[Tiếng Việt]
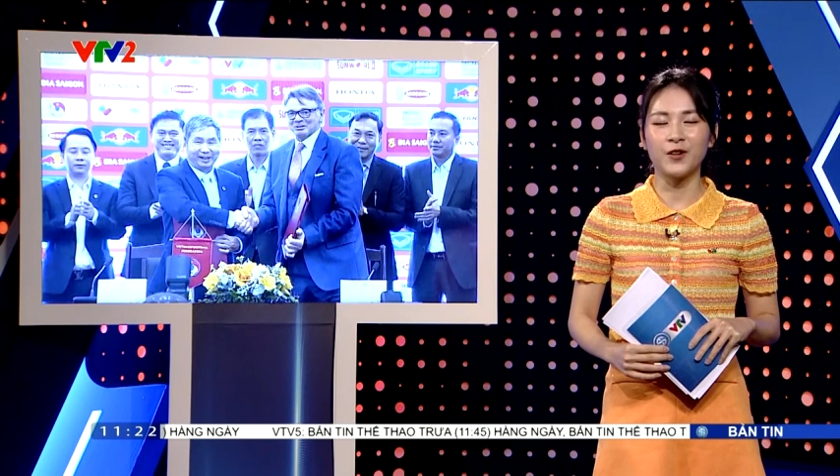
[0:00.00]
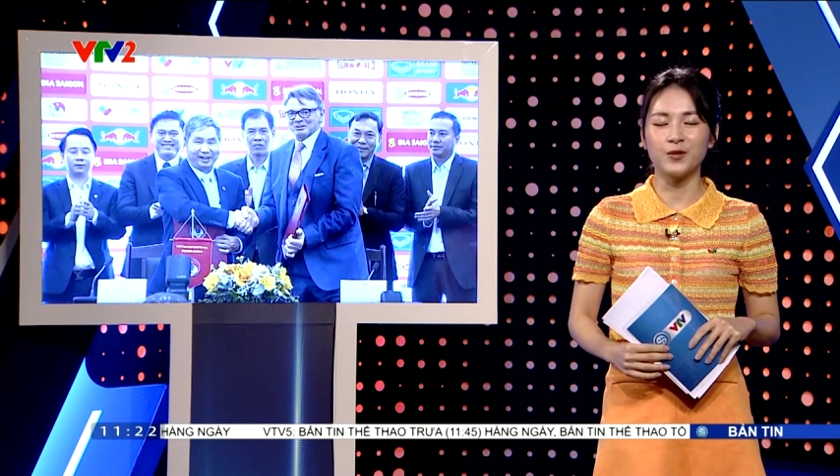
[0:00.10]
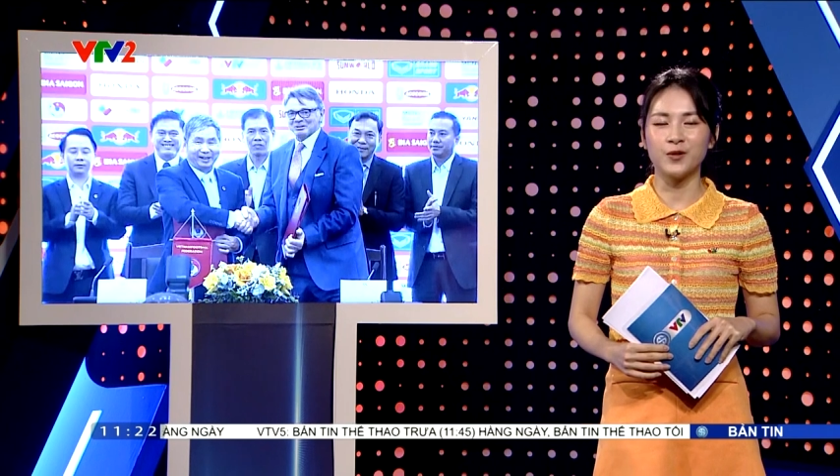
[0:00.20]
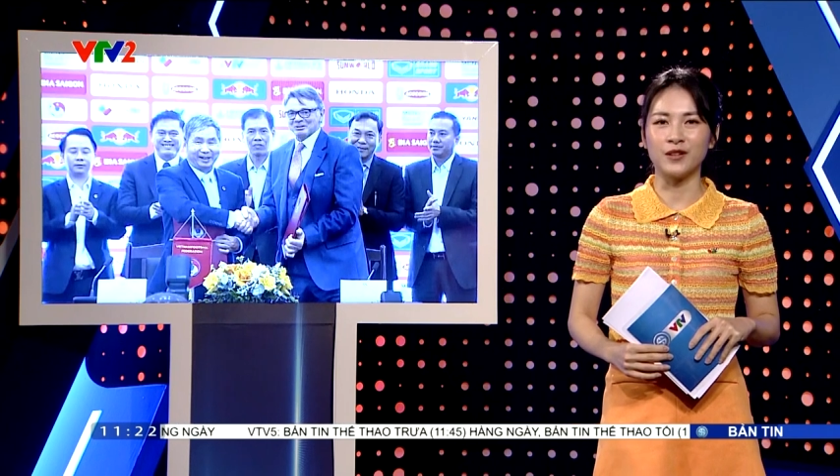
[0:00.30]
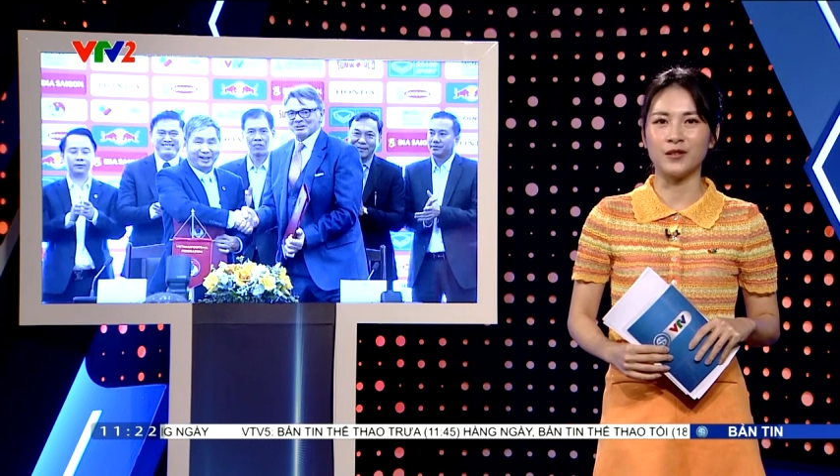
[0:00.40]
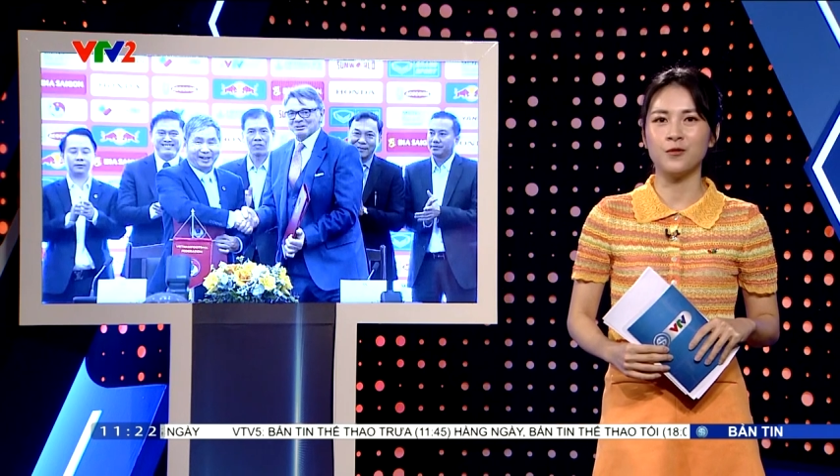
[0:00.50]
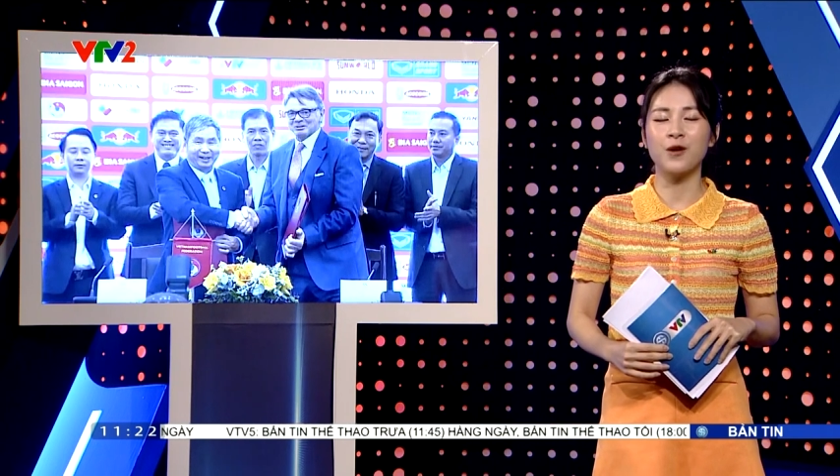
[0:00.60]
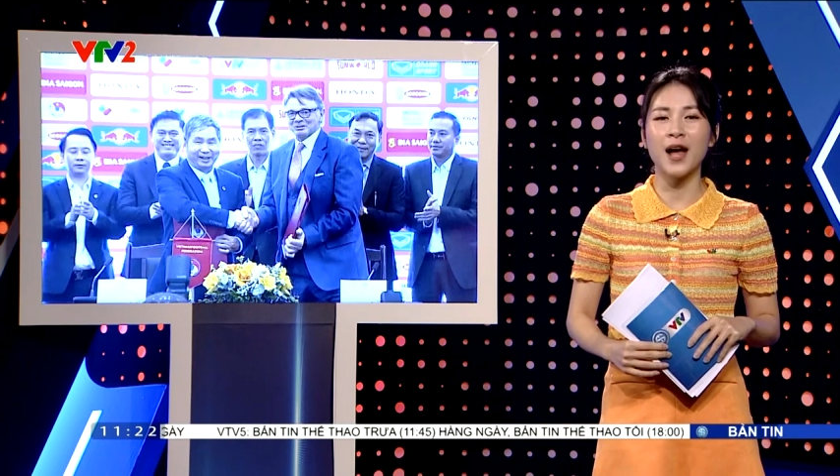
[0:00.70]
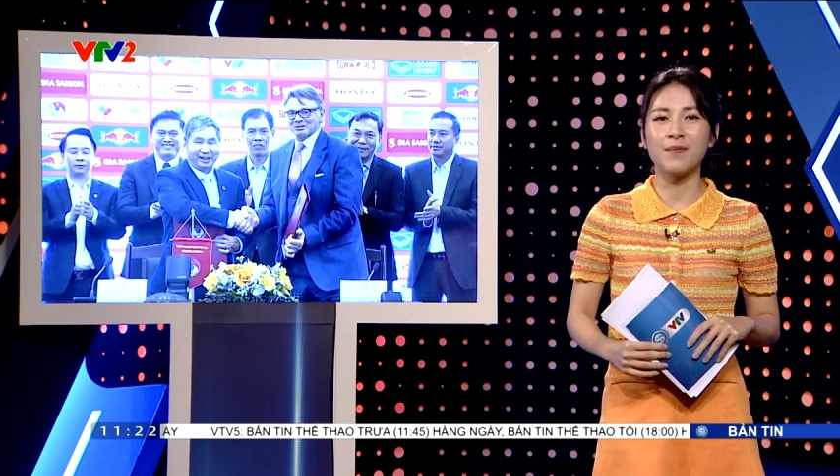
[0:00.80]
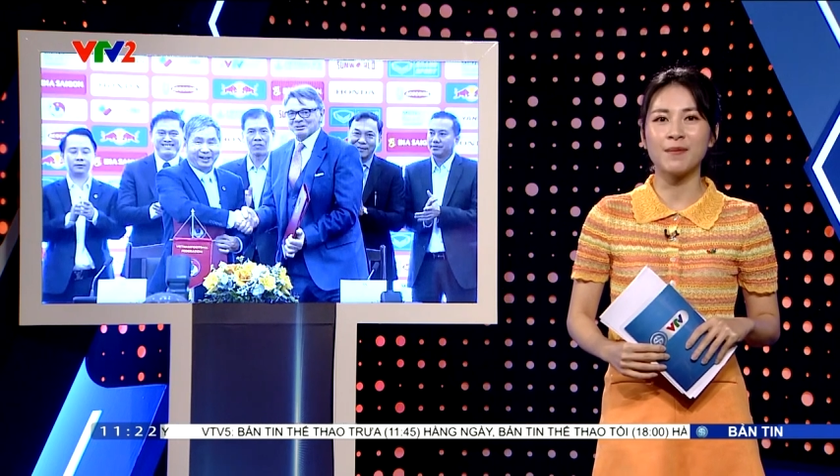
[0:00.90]
và đội tuyển
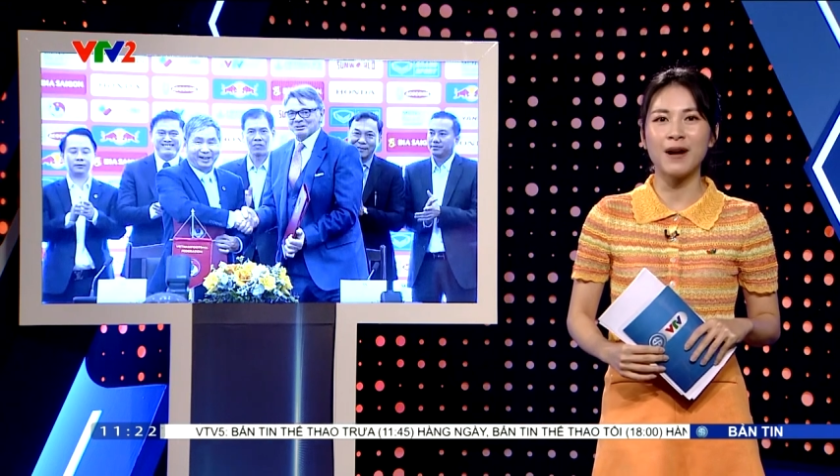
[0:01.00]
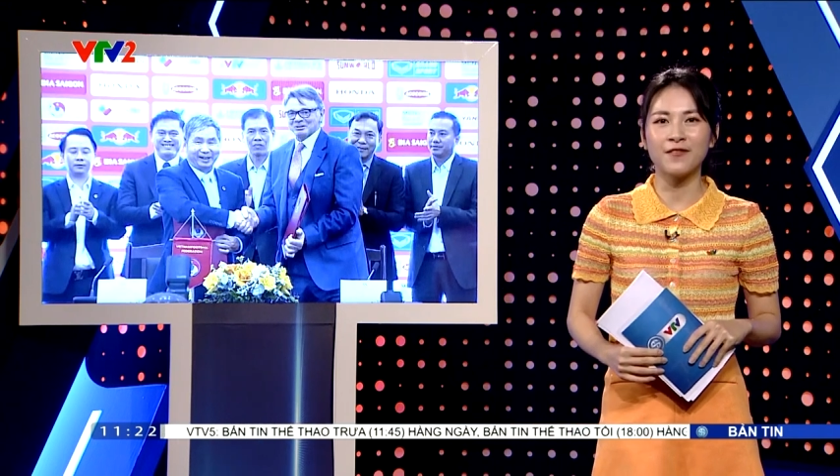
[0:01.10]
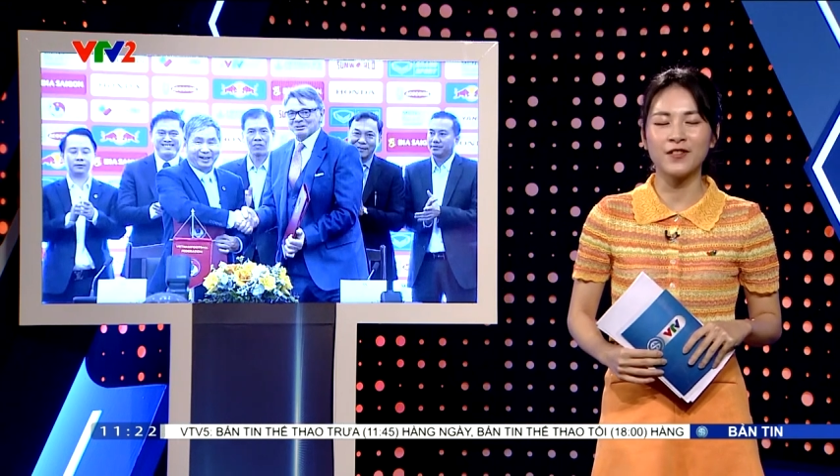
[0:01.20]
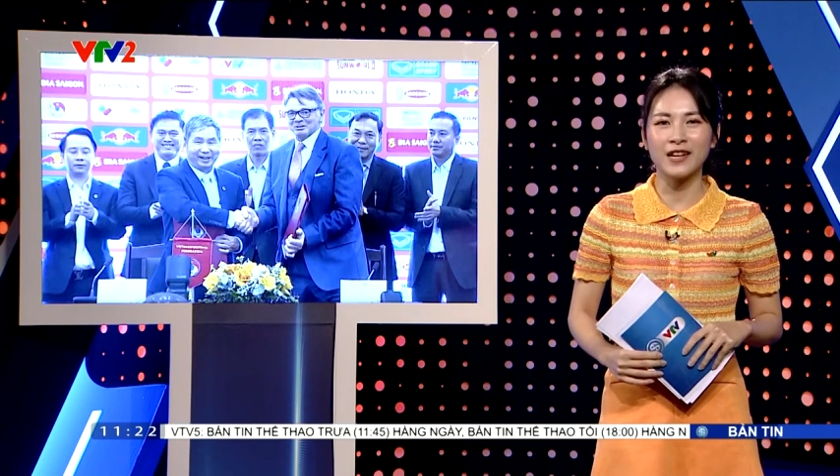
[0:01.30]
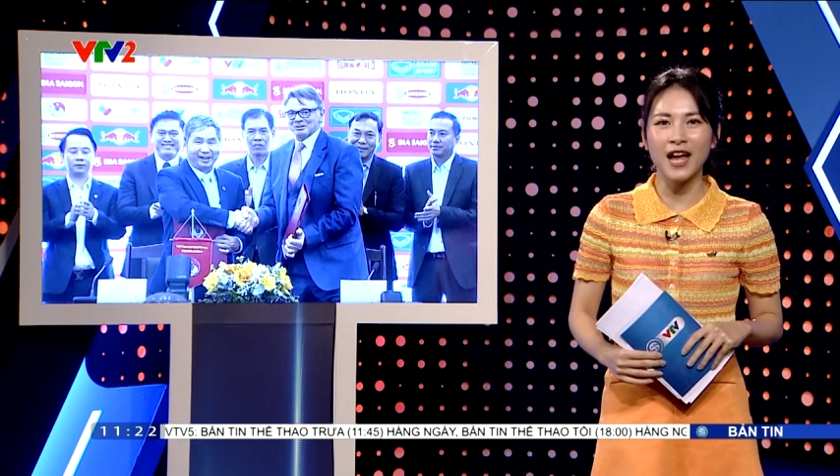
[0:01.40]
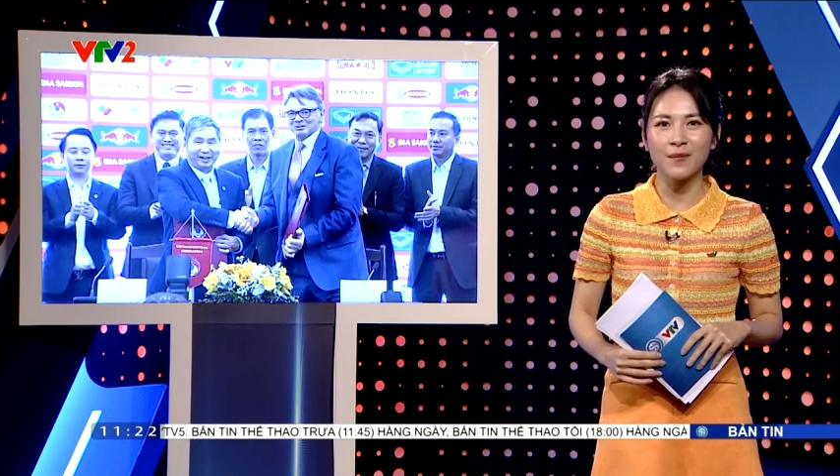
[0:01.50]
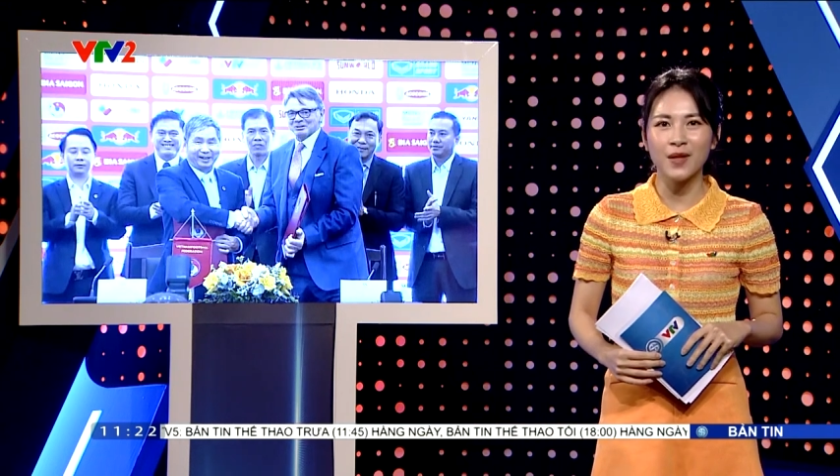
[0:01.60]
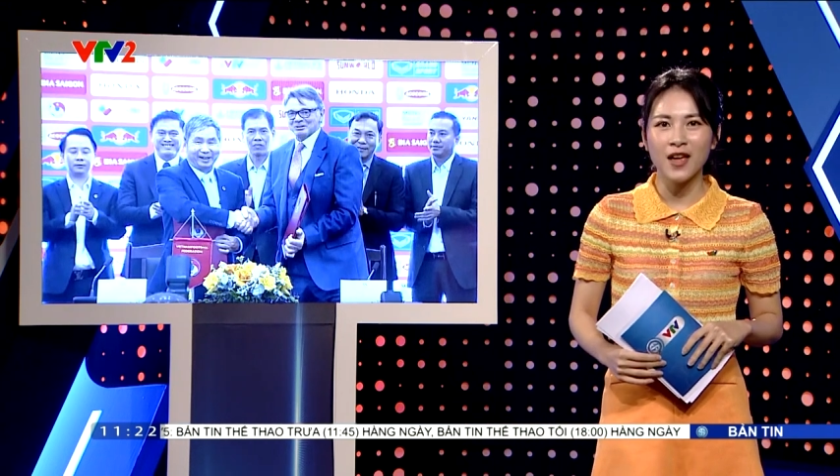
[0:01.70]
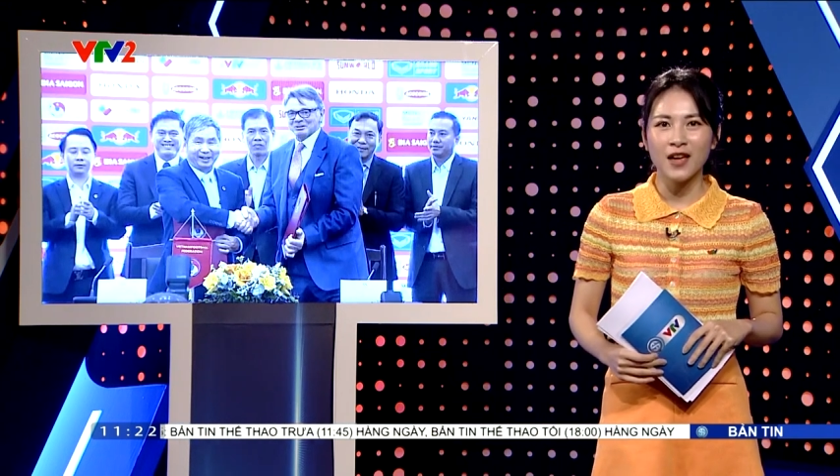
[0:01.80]
U23 Việt Nam.